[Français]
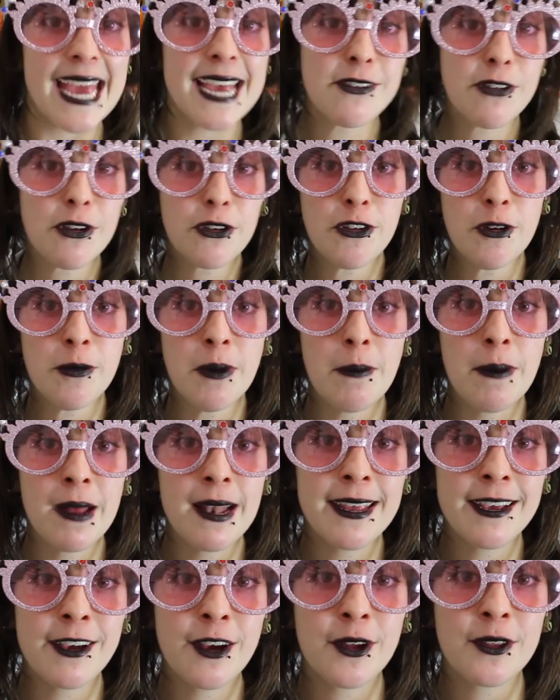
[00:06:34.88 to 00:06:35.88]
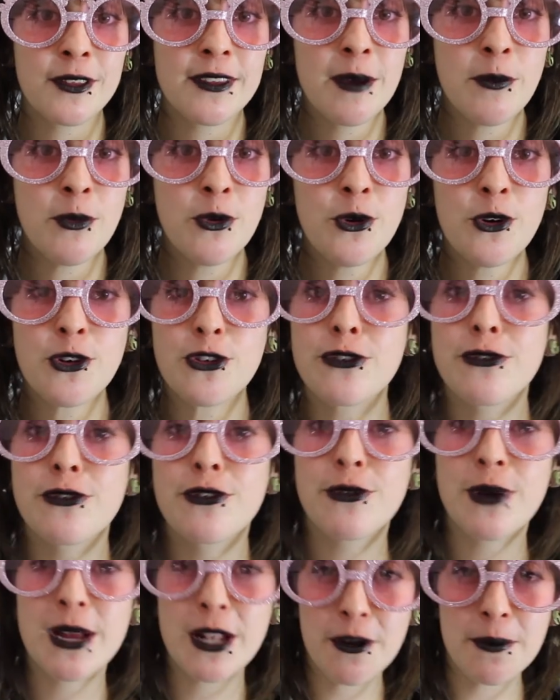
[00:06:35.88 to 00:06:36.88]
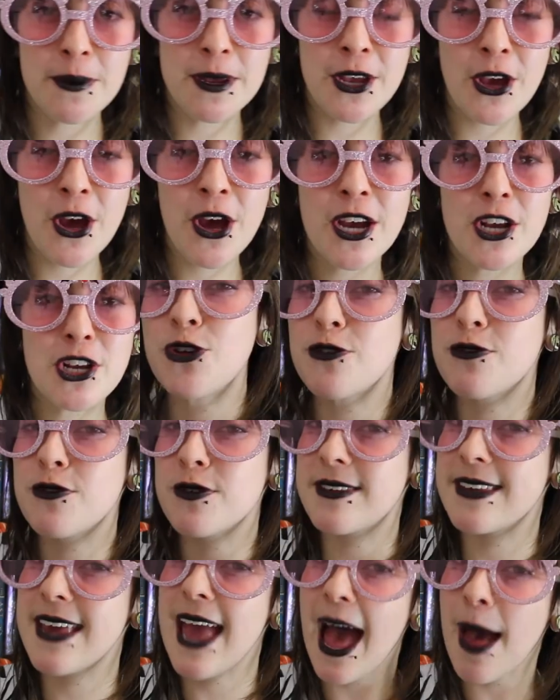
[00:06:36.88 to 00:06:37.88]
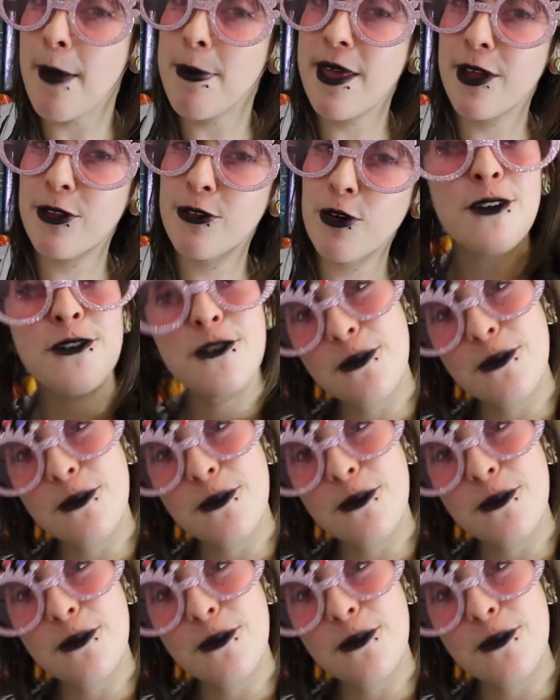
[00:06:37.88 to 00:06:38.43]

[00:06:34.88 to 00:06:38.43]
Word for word: Et sur ce, mes licorne d'amour, je vous souhaite le meilleur et je vous dis à bientôt dans